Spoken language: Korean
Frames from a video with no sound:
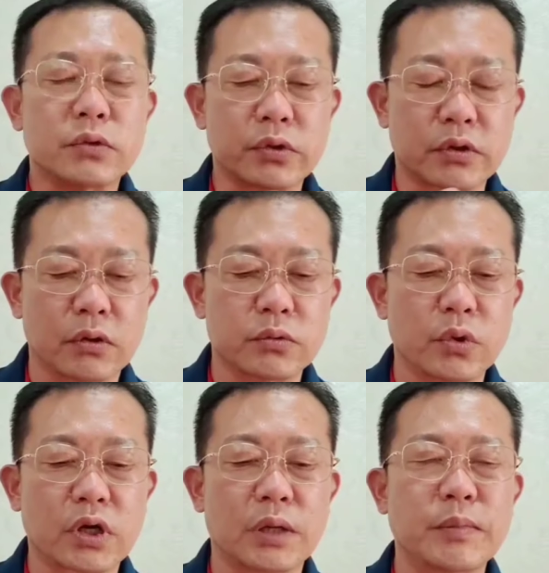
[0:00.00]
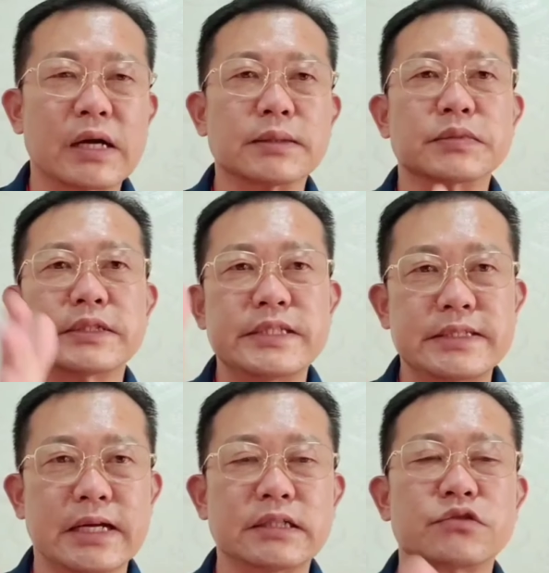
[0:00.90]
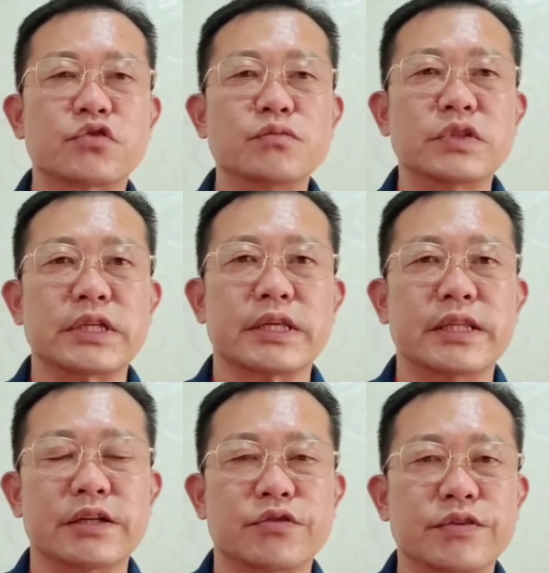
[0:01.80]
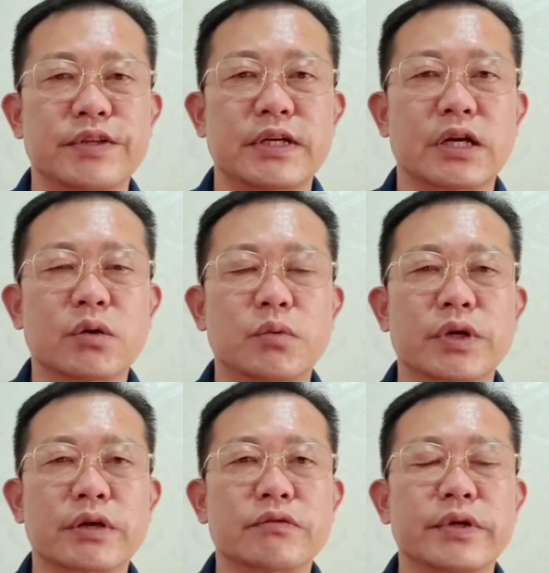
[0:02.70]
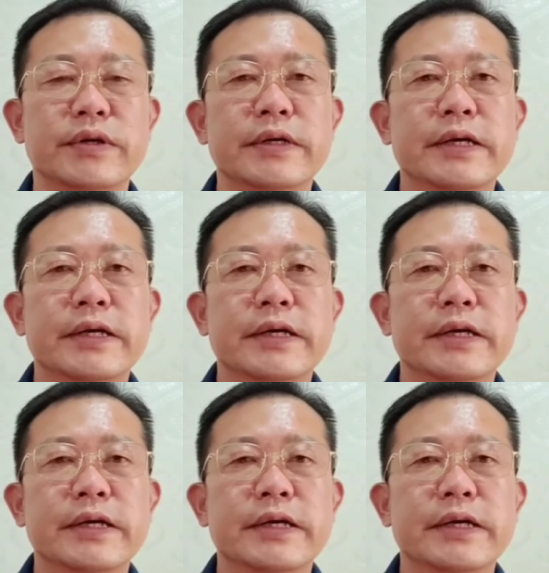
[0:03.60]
노, 노력한 만큼 그 이상은 충분히 기대할 수 있으리라고 보겠고요.